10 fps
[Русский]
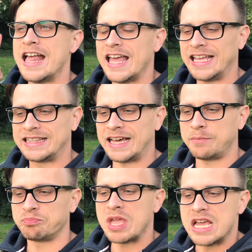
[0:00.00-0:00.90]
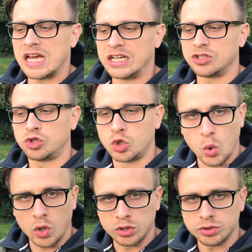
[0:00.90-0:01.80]
Это э,
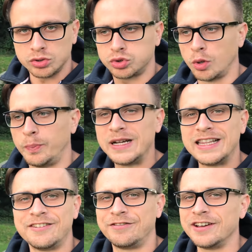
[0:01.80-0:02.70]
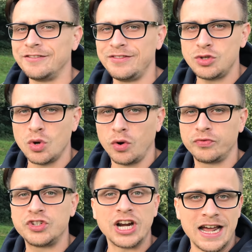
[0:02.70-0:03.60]
то, что было в видео
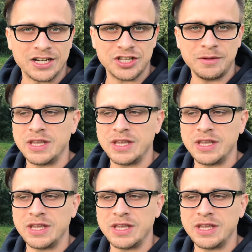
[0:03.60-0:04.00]
вчерашнем.